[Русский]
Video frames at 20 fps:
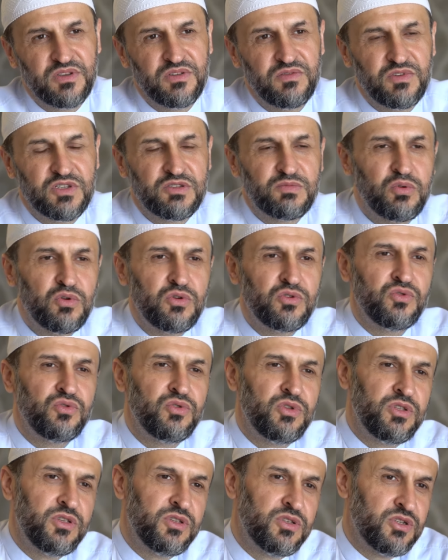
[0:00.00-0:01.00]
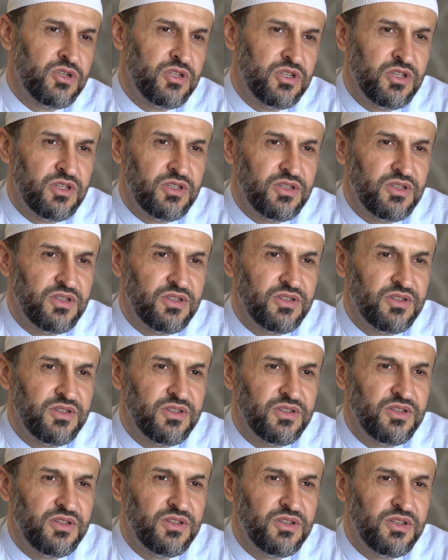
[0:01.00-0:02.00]
воспользуйтесь
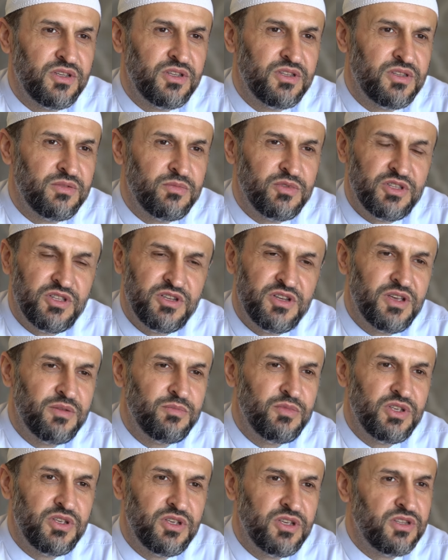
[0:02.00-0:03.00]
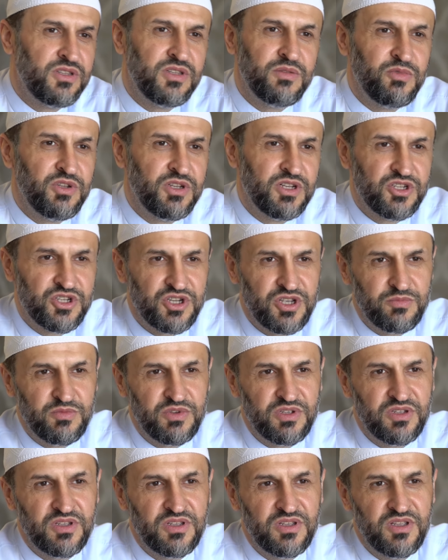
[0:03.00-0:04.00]
этими днями, этими ночами.